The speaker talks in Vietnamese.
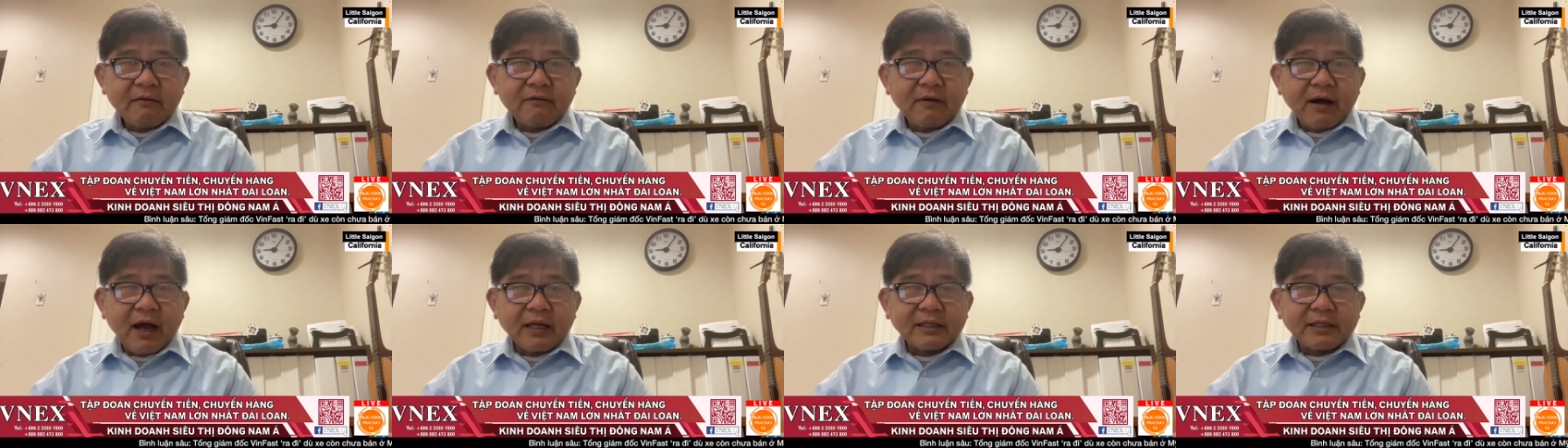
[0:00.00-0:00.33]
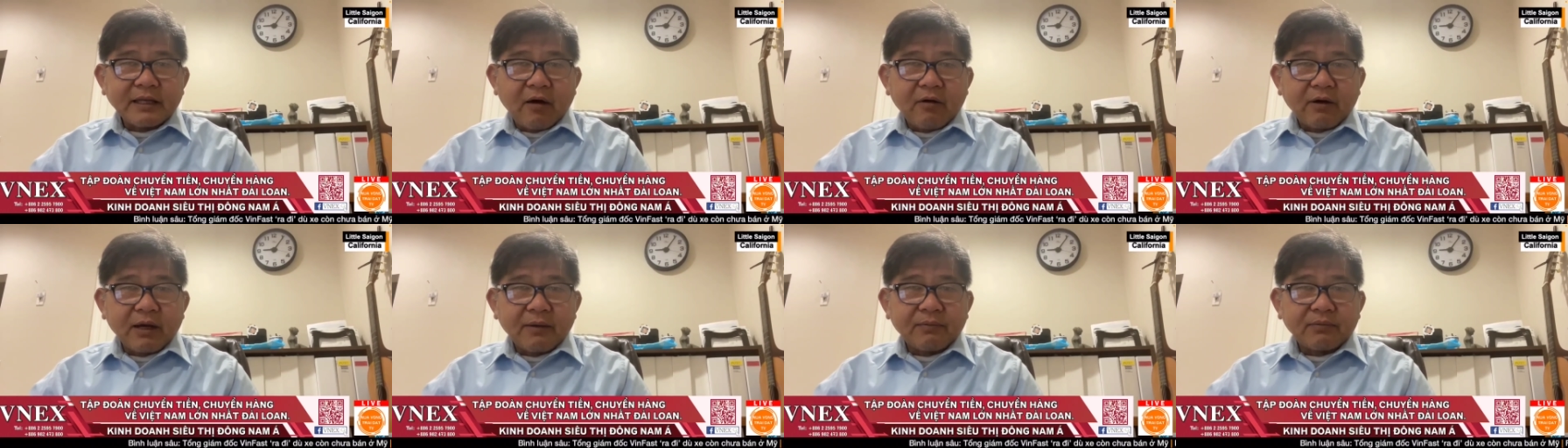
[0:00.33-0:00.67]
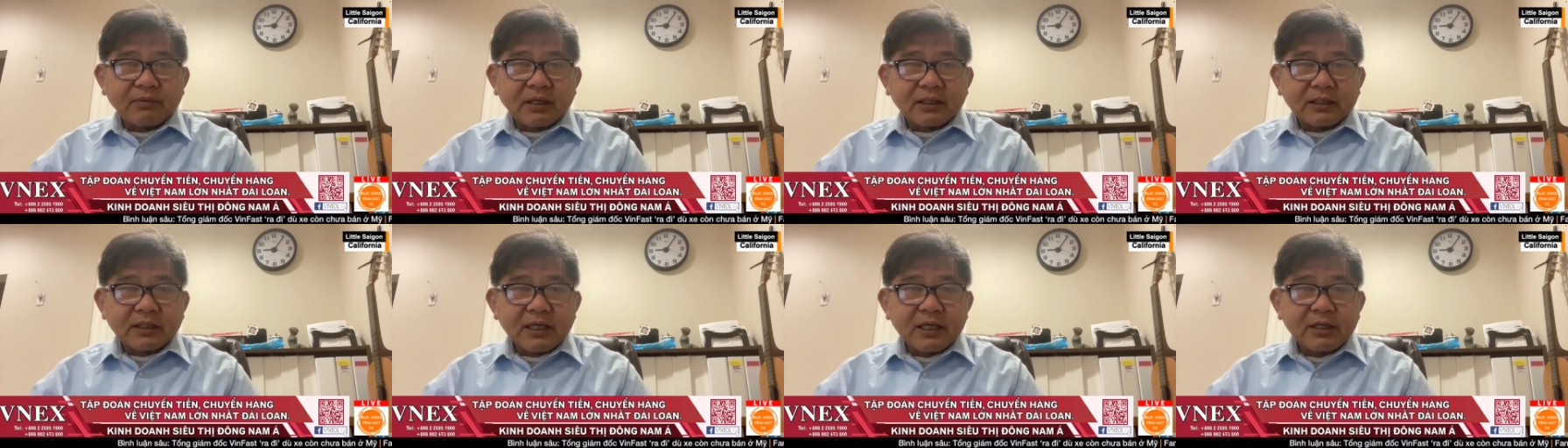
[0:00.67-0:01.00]
và giảo
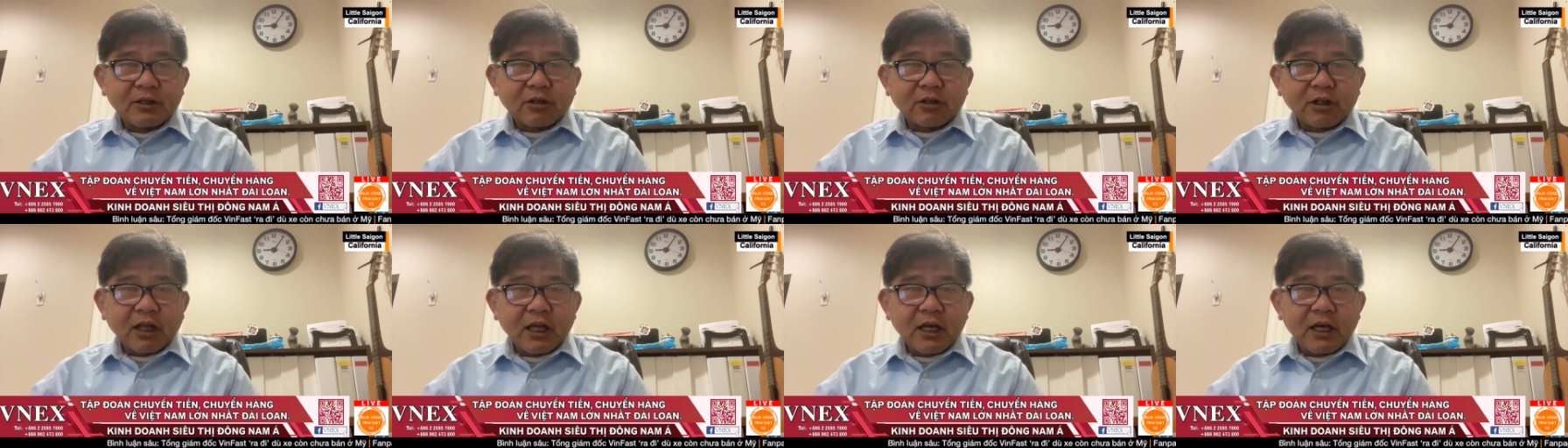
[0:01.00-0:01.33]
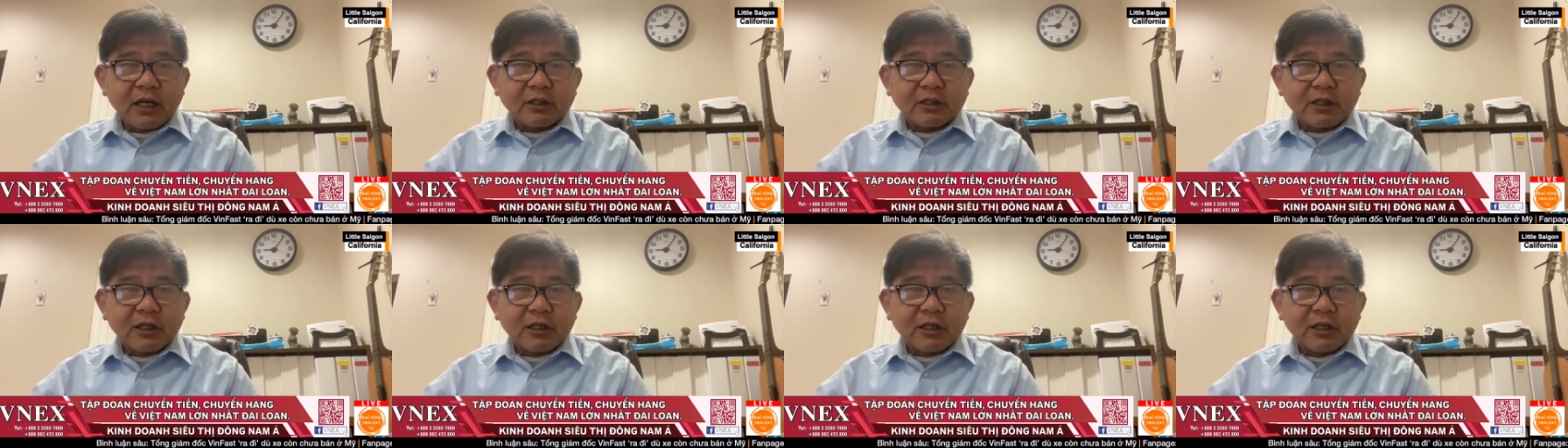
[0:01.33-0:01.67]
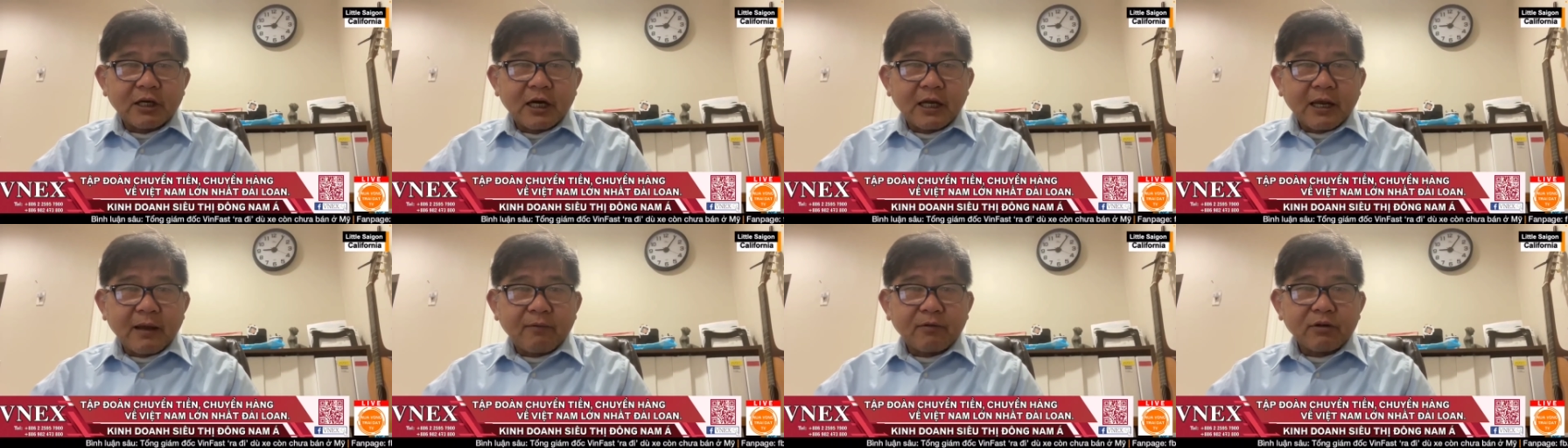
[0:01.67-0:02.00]
nghiệm tử thi cho thấy là
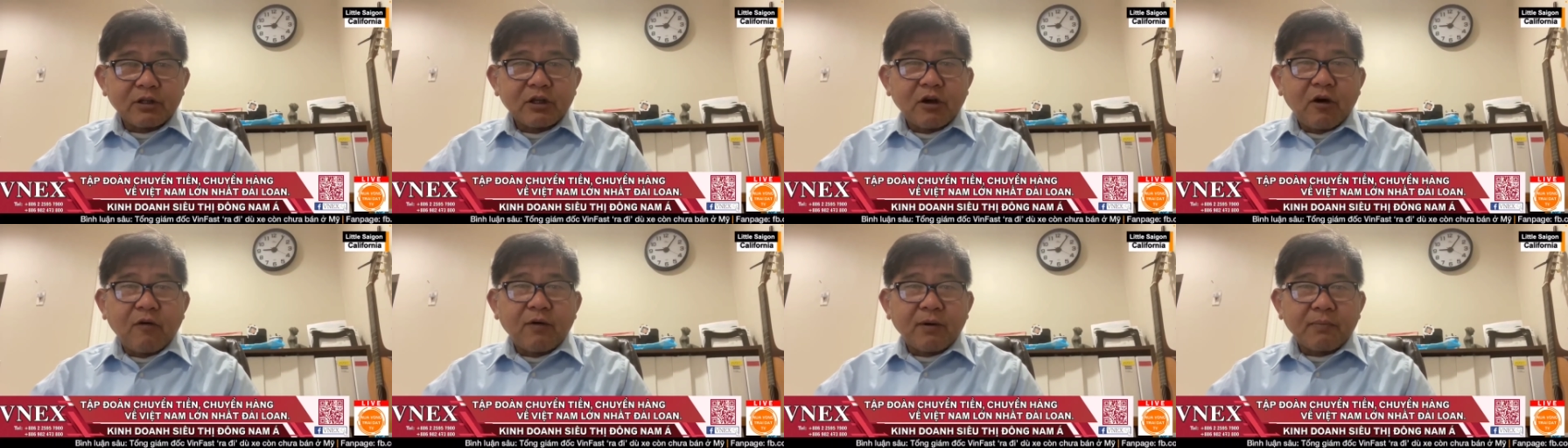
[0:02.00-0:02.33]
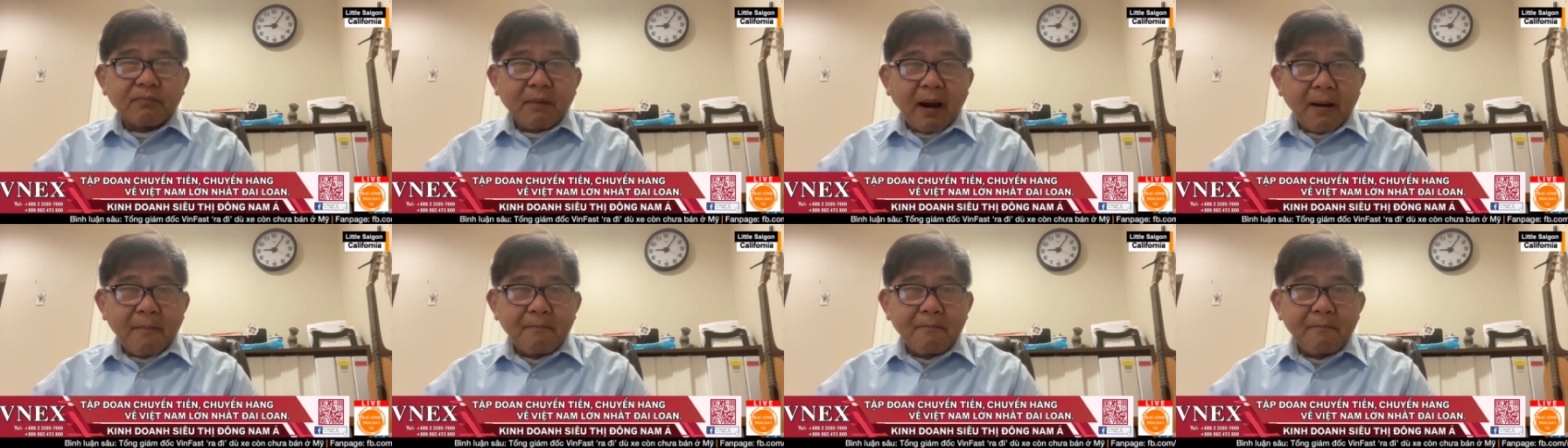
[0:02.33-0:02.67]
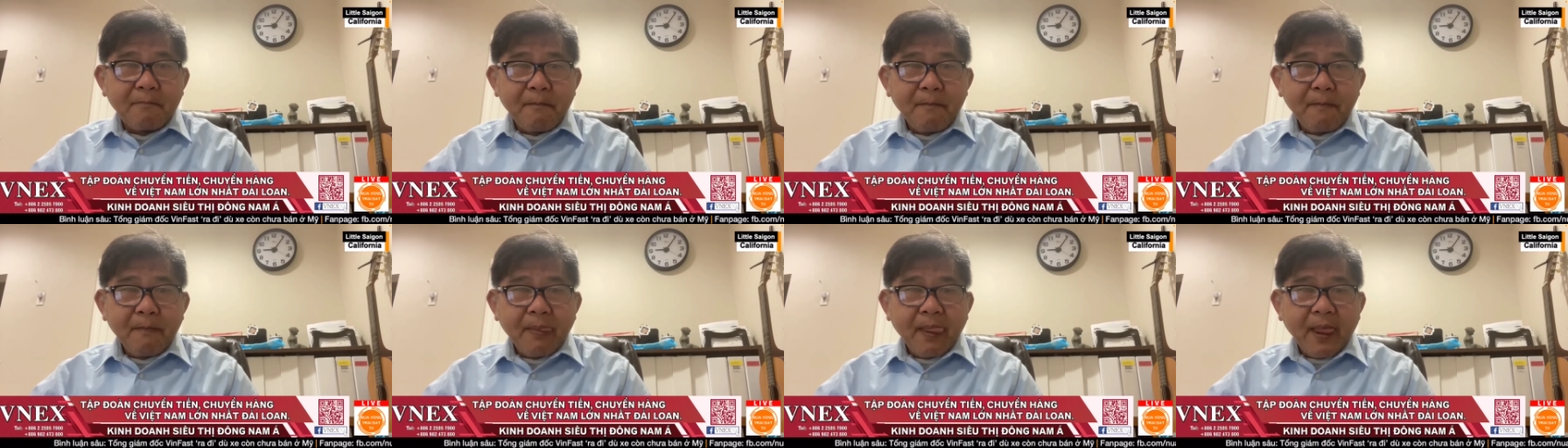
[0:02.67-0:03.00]
trên người em có nhiều vết bầm